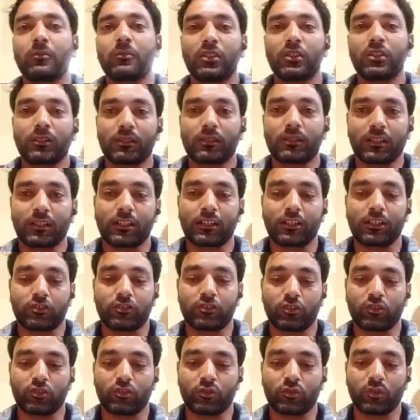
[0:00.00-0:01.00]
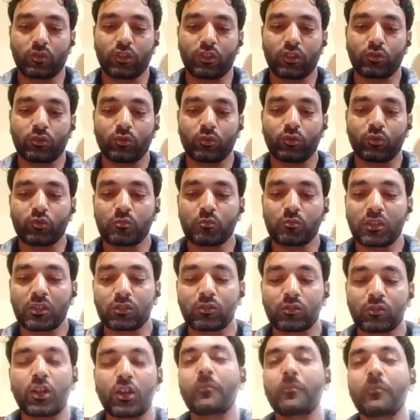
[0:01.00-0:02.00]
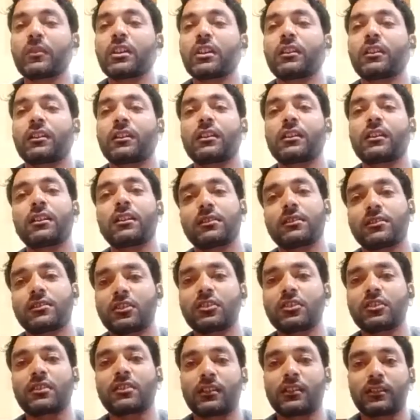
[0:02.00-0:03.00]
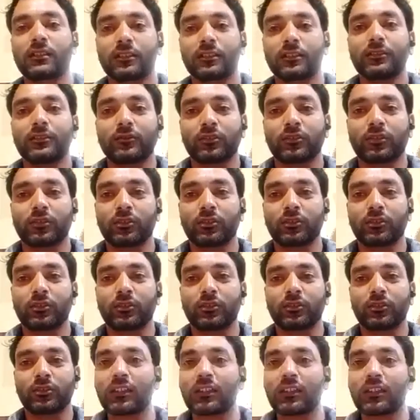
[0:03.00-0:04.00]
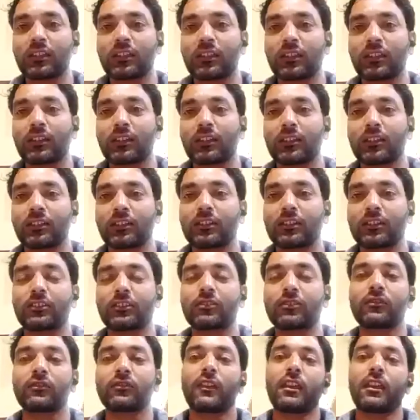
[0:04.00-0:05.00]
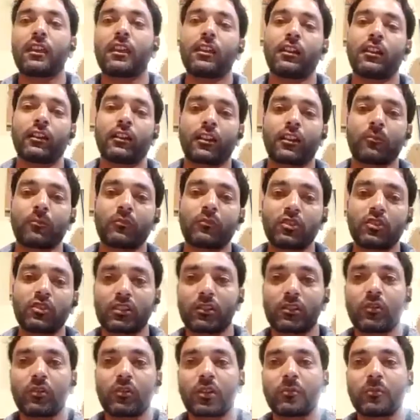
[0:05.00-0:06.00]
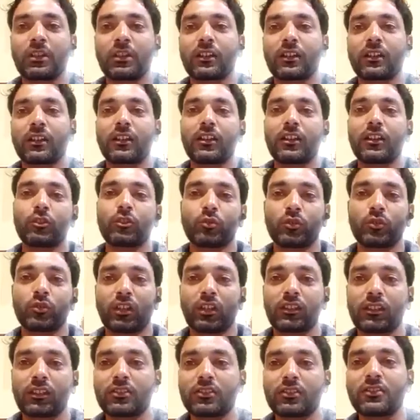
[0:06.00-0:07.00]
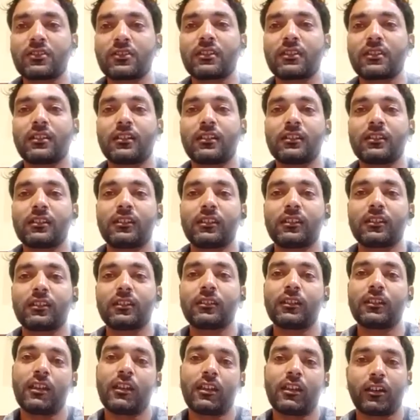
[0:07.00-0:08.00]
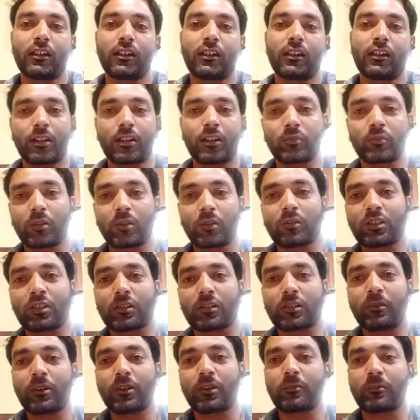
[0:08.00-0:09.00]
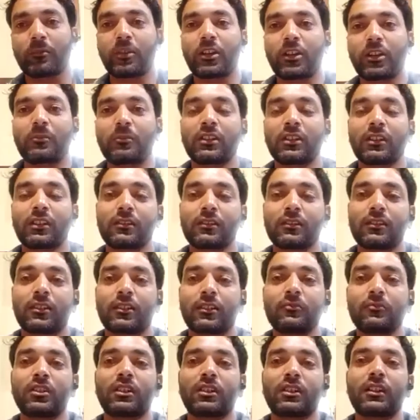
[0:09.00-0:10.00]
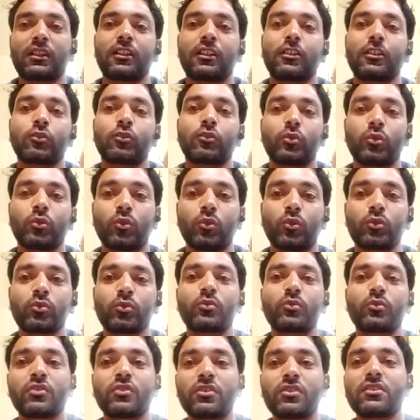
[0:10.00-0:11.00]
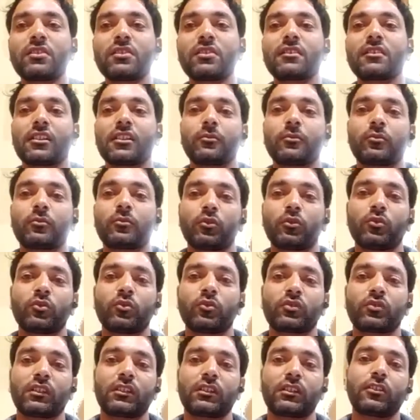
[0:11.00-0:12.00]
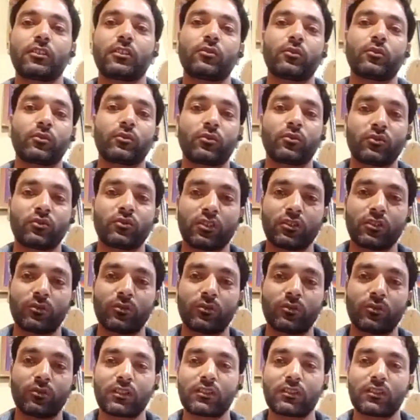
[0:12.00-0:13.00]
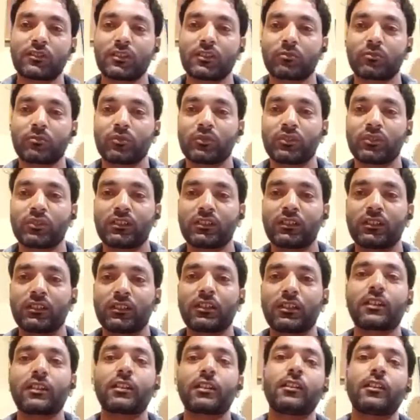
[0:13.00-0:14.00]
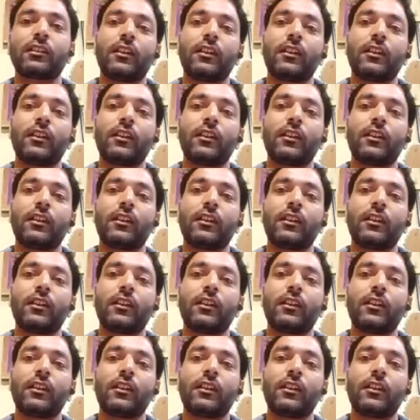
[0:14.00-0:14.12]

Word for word: अभी प्रैक्टिस हुए तो उसमें तो आपने हर एक चीज़ का मेंशन किया कि अगर आप नेचुरल फार्मिंग कर रहे हैं तो क्या क्या चीज़ें डालनी है अगर आप केमिकल फार्मिंग की तरफ जा रहे हैं तो कौन कौन सी चीज़ें आपको यूज़ करनी है कौन कौन सी न्यूट्रेंट्स आपको देने या